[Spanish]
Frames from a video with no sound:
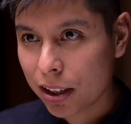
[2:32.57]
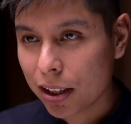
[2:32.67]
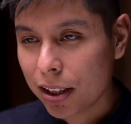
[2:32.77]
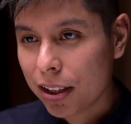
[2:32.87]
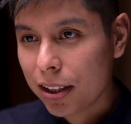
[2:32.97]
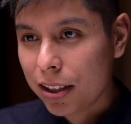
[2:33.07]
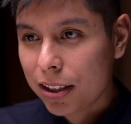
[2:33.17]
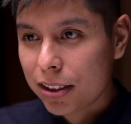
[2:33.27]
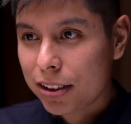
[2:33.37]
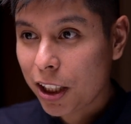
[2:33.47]
Pues
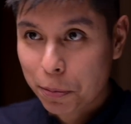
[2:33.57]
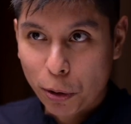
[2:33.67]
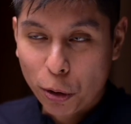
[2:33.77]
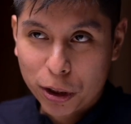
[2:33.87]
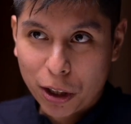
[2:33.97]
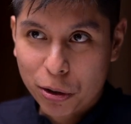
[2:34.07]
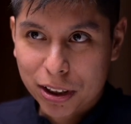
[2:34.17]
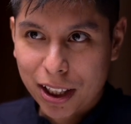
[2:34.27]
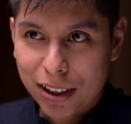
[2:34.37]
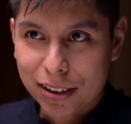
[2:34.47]
si es por otra
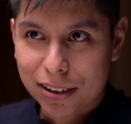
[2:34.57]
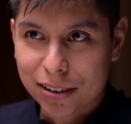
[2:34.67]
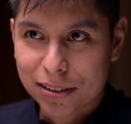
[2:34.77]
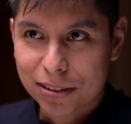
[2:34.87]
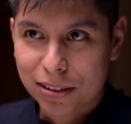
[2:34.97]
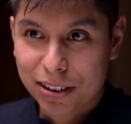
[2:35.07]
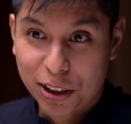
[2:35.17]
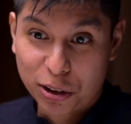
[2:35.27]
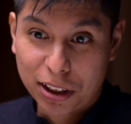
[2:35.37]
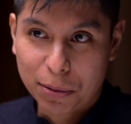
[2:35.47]
cosa, si
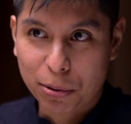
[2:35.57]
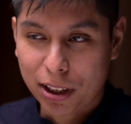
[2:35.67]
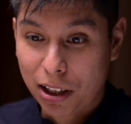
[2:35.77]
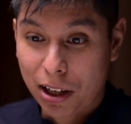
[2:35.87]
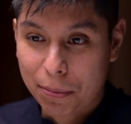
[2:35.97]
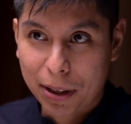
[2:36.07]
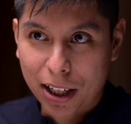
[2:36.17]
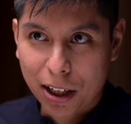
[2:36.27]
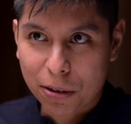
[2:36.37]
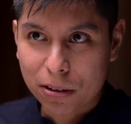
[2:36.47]
es solamente porque era
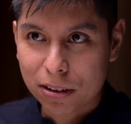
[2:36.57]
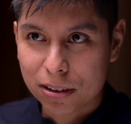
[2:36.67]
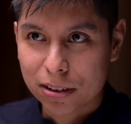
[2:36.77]
mexicano,